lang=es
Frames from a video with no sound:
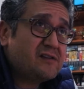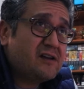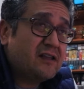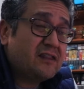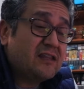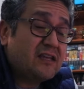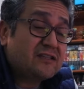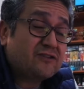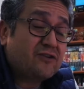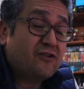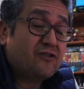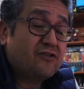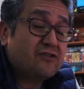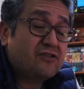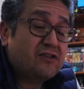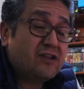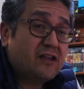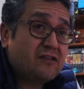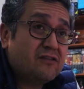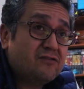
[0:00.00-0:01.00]

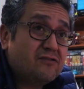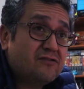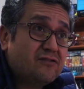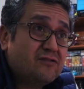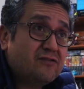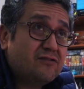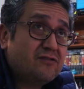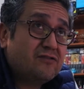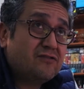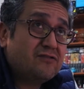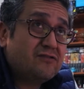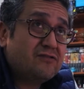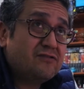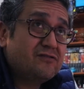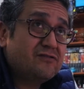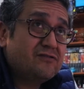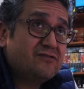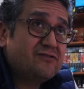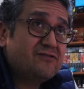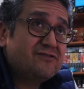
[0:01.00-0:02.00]
descontento,
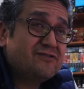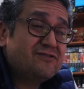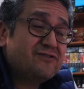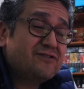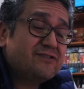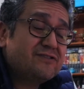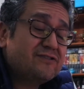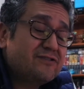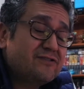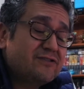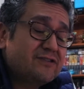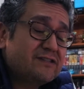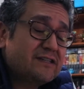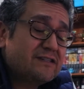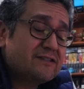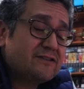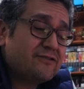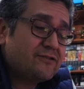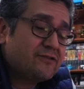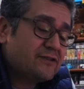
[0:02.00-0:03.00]
no, no, es, no es
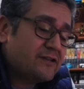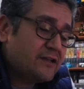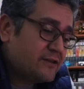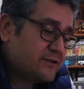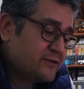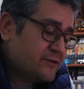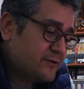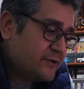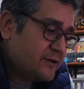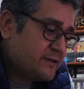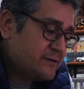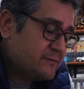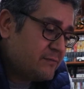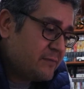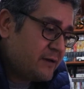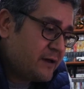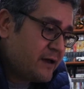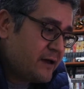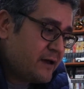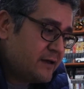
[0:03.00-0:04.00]
descontento, es
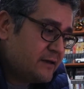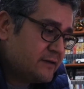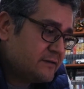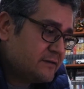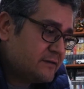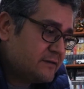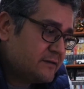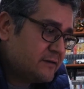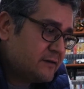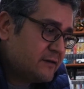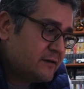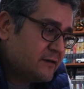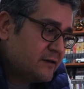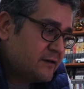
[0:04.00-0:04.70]
más